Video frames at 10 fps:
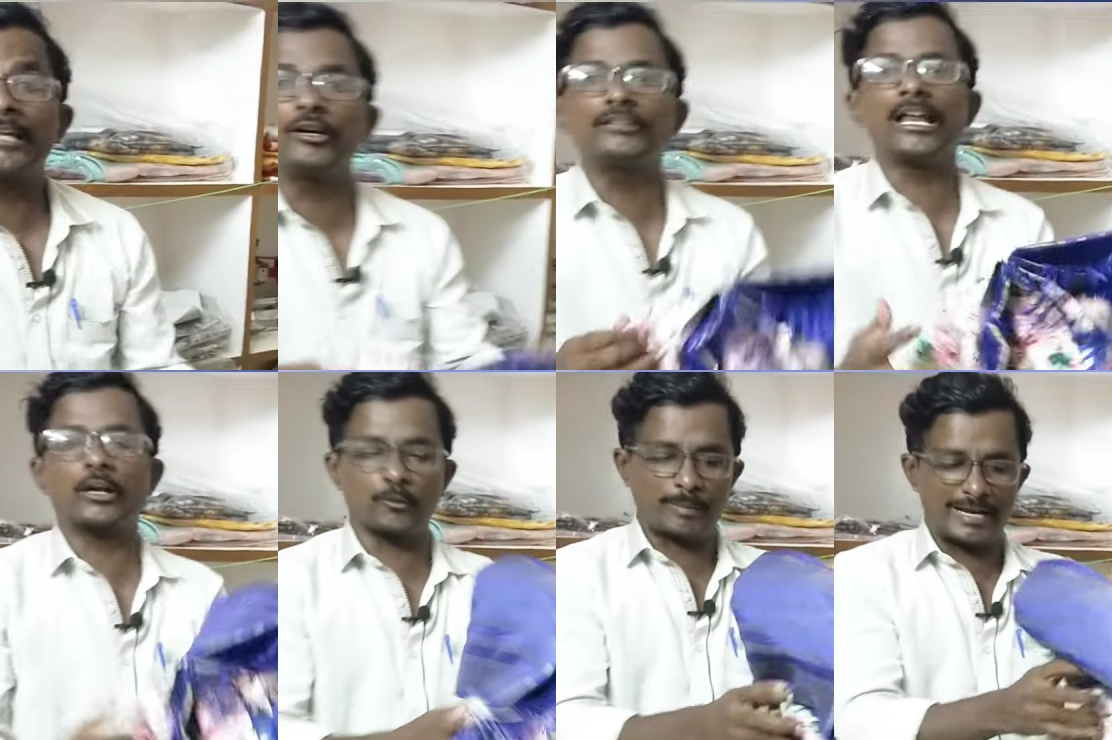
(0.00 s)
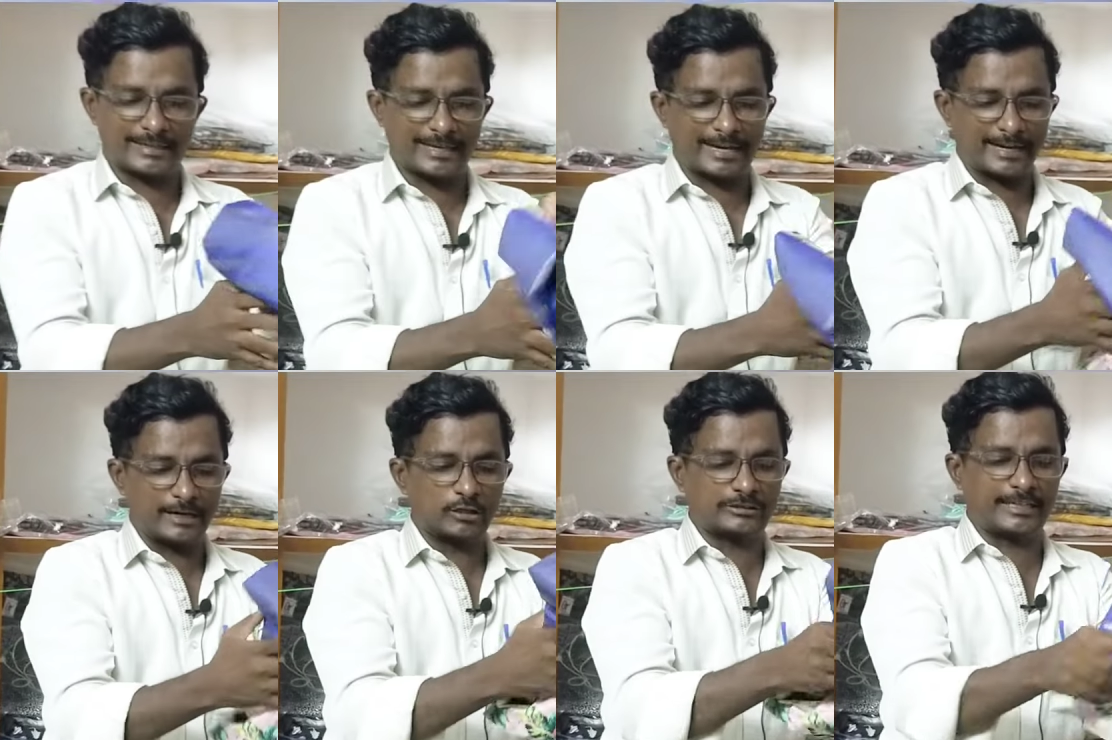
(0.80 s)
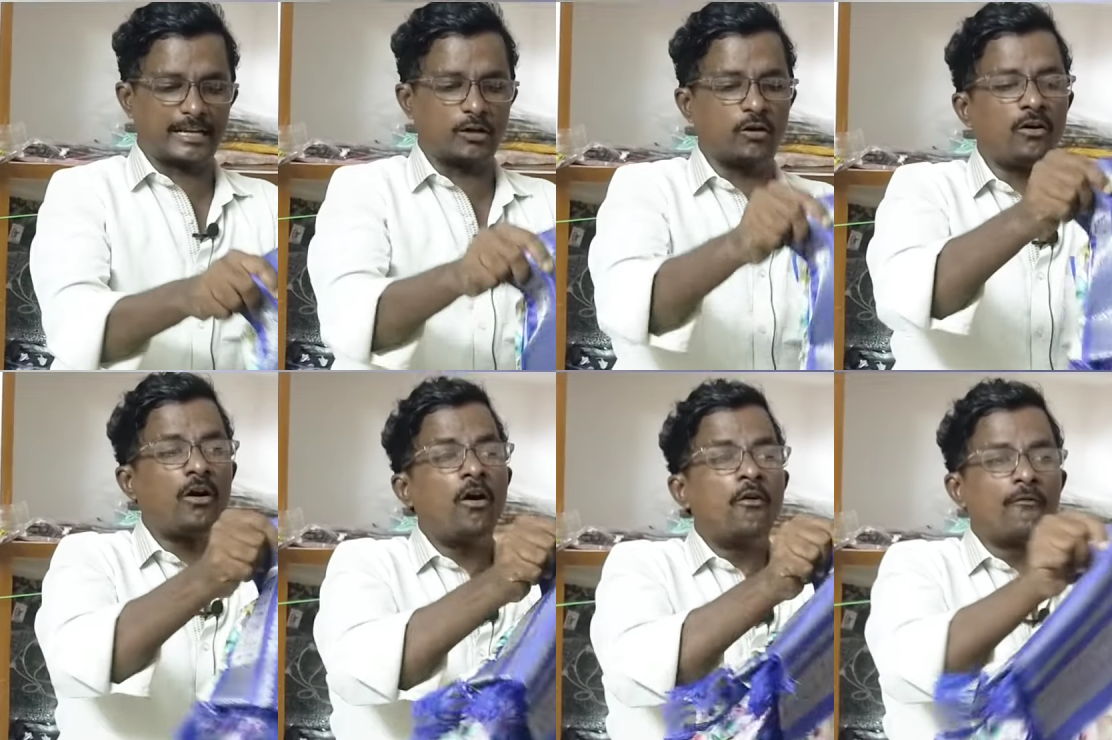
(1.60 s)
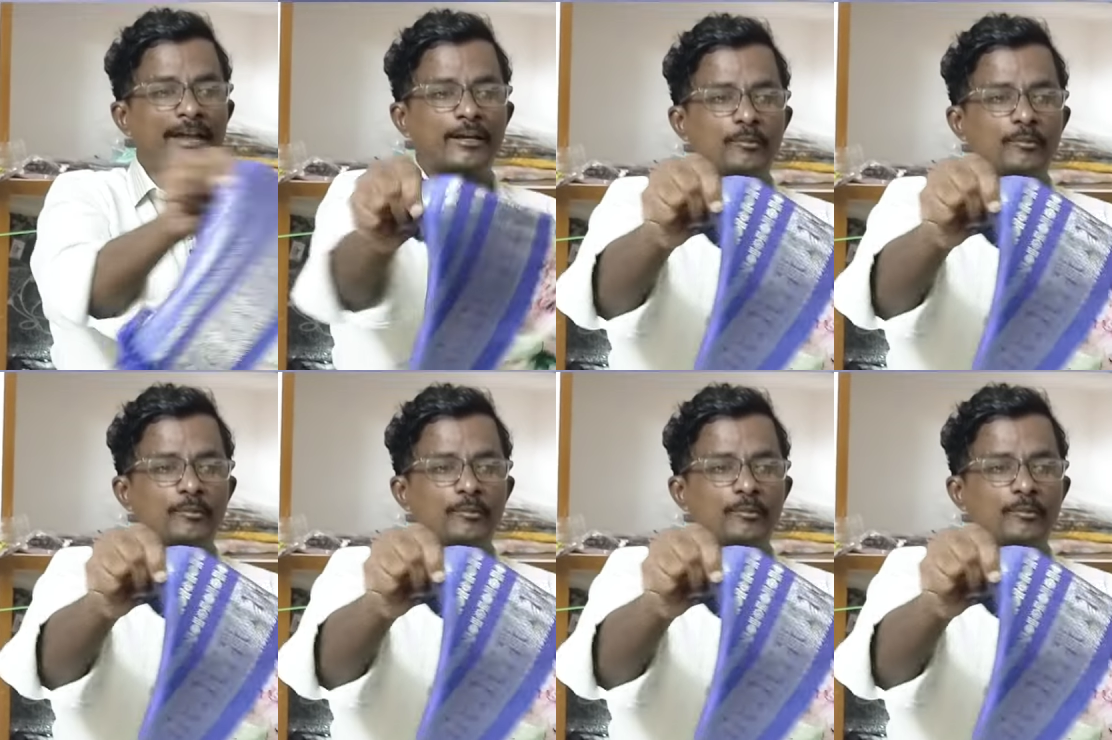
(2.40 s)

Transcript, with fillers: ఐదు వందల రూపాయలకి రెండు చీరలు వెయ్యి